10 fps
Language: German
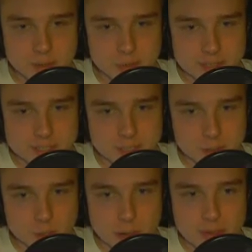Und es sind
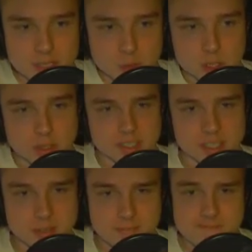auch schon ein paar Zuschauer
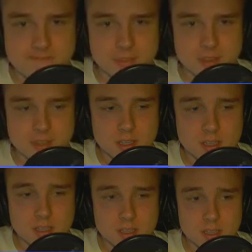da.
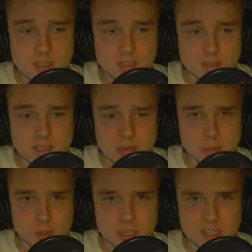Das
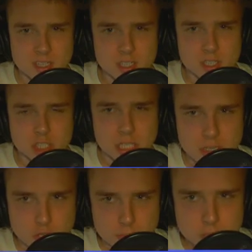Hamburger
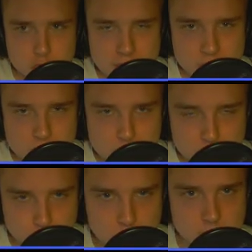Stadtderby steht uns
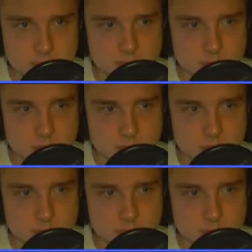bevor.